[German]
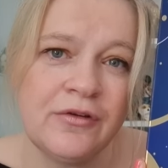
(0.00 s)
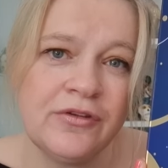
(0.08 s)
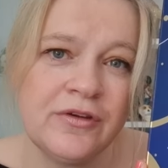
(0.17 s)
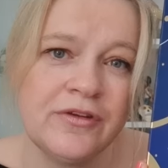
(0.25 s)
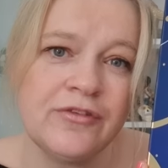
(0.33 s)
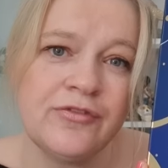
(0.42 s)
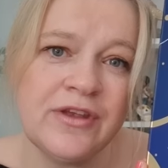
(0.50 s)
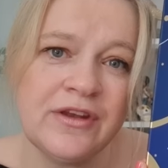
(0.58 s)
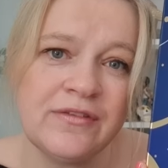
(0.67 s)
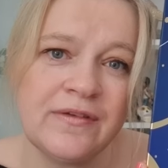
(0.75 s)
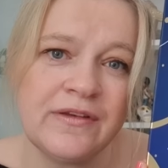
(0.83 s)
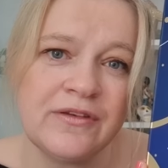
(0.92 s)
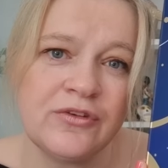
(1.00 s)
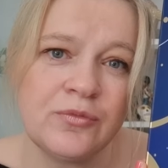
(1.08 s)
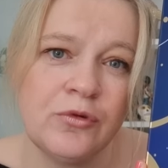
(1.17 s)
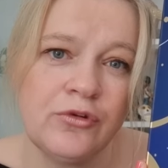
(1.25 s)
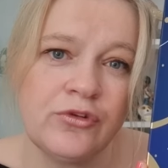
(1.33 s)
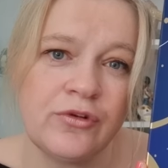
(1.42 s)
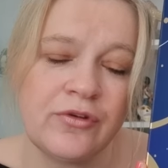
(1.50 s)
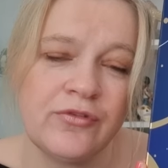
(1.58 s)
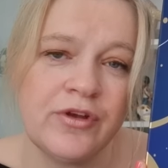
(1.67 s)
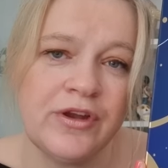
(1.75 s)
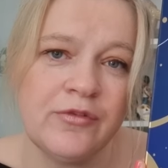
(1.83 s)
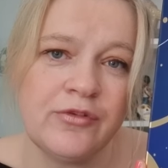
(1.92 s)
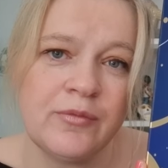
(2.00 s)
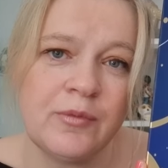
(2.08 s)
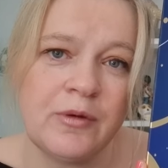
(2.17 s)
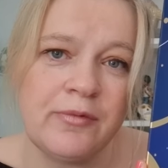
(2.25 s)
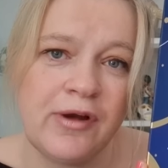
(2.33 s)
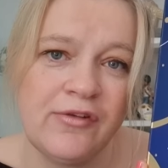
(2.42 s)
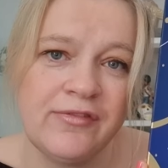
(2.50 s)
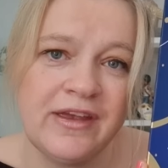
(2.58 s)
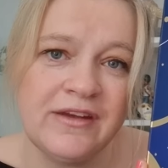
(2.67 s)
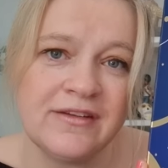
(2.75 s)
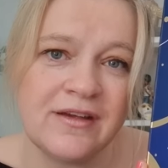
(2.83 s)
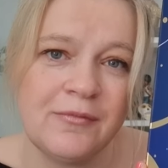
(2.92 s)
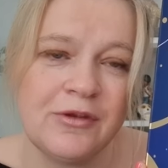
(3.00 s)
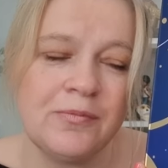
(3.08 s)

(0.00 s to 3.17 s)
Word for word: euch heute 24 Schmuckstücke von der Firma Paul Valentine.